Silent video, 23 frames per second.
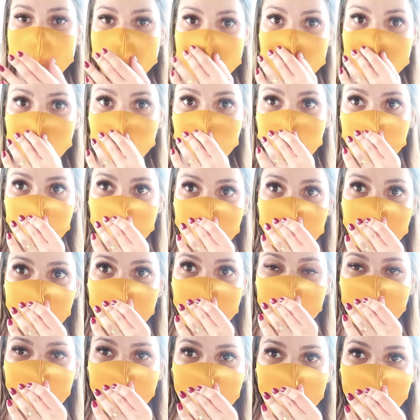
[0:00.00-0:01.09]
É então... de Uber.
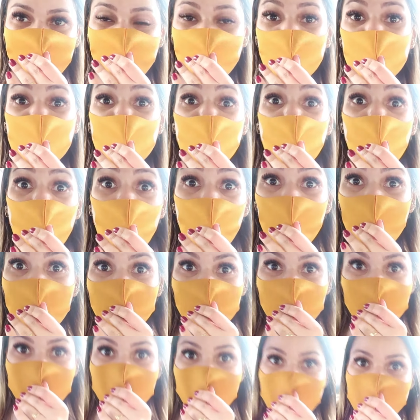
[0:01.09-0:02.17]
Tô de
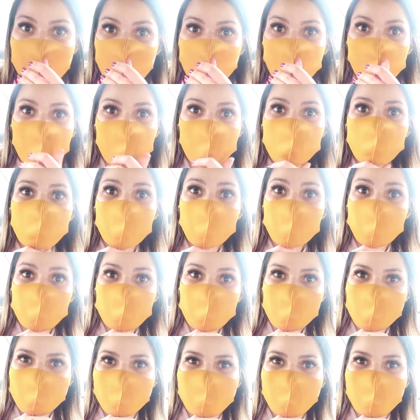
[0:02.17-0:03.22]
Uber, verdade. Tô aqui no banco de